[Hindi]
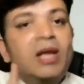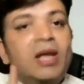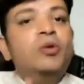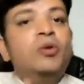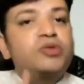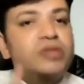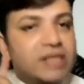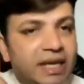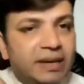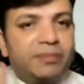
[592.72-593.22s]

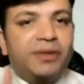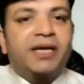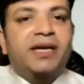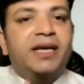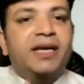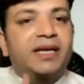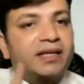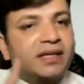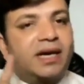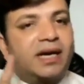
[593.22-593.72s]
उसके
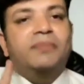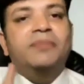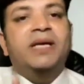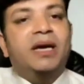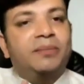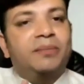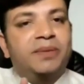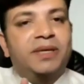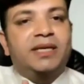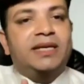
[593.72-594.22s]
बगैर
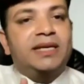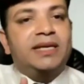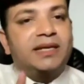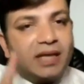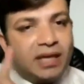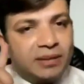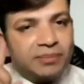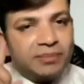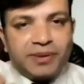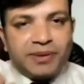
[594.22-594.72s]
कामयाबी की
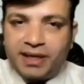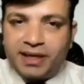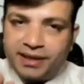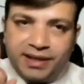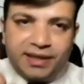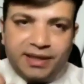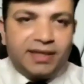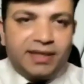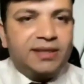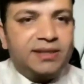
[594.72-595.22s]
कल्पना
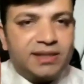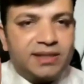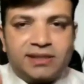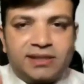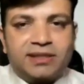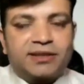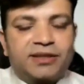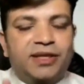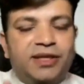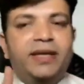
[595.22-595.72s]
नहीं की जा
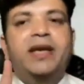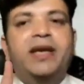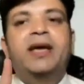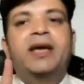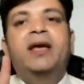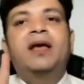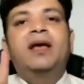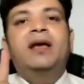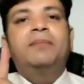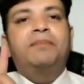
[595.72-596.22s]
सकती
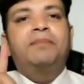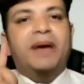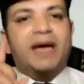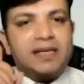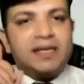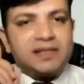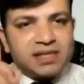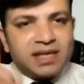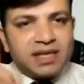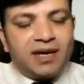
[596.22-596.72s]

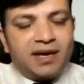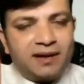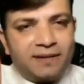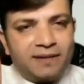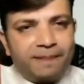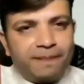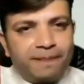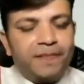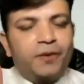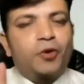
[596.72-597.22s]
पैसा
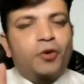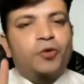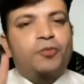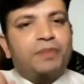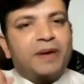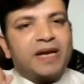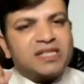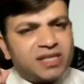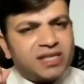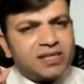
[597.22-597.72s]
और
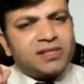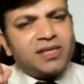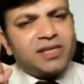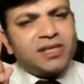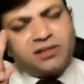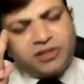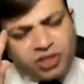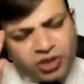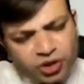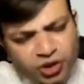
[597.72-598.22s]
पैसे से
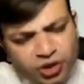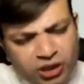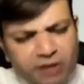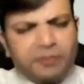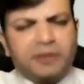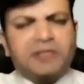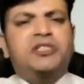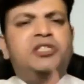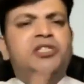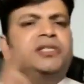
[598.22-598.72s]
जितनी
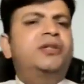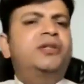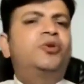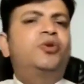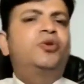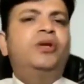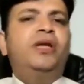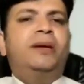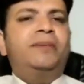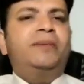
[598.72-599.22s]
भी चीजें
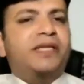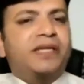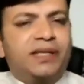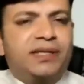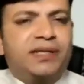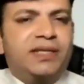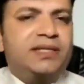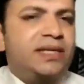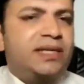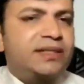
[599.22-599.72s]
दुनिया में
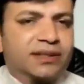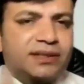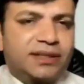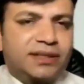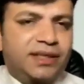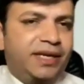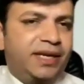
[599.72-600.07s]
खरीदी जा सकती